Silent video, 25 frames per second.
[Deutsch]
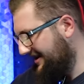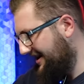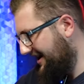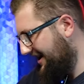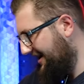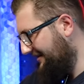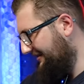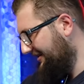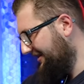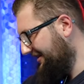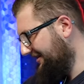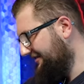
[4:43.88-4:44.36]

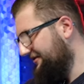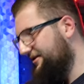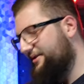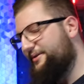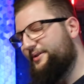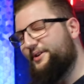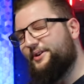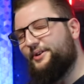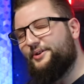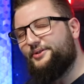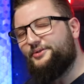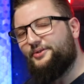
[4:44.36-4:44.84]
Aber
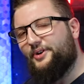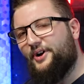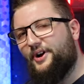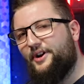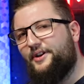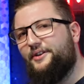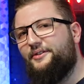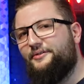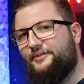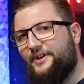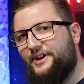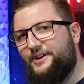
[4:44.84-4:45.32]
wir würden uns
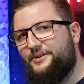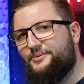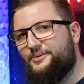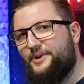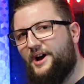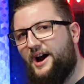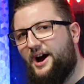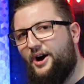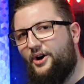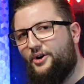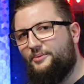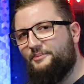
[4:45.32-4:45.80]
freuen, wenn du
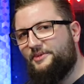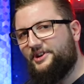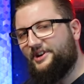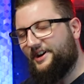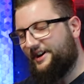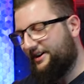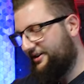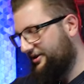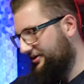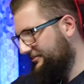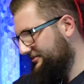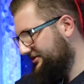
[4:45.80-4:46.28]
da auch mit
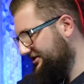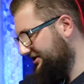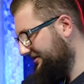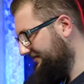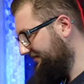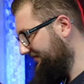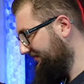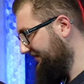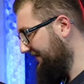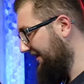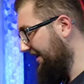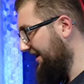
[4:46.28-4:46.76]
reinkommst.
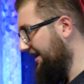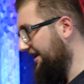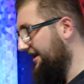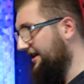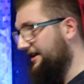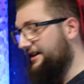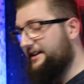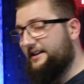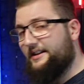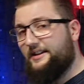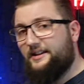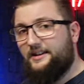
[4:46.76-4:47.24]

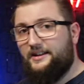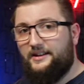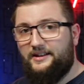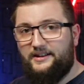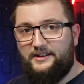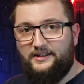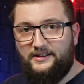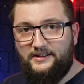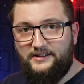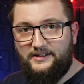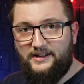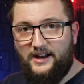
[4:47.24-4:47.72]

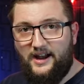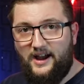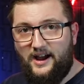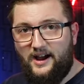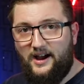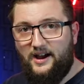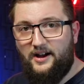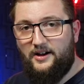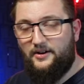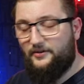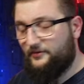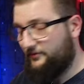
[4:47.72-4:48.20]

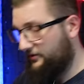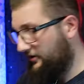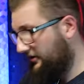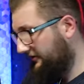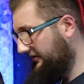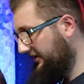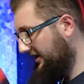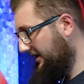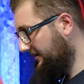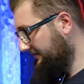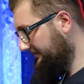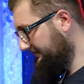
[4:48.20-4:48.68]
Der
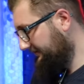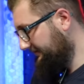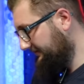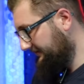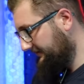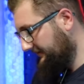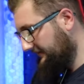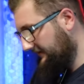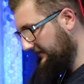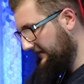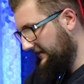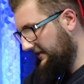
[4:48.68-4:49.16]
Wurfarm
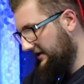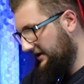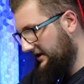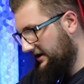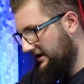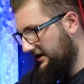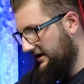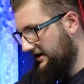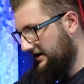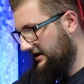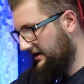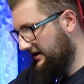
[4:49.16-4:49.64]

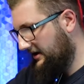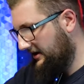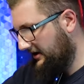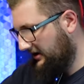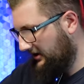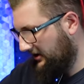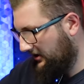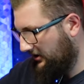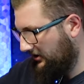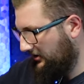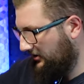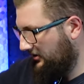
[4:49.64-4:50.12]

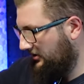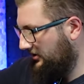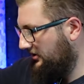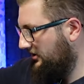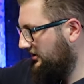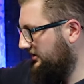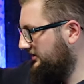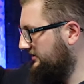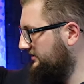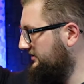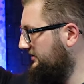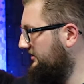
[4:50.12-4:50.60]

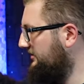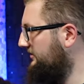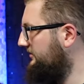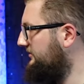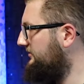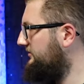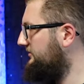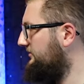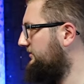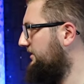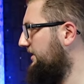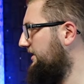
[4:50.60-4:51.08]
und
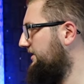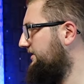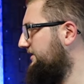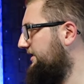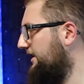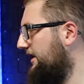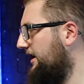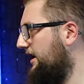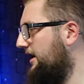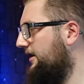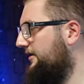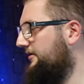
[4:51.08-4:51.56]
dieses
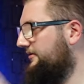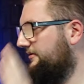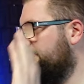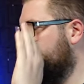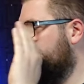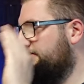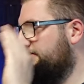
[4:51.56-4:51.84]
Dinger.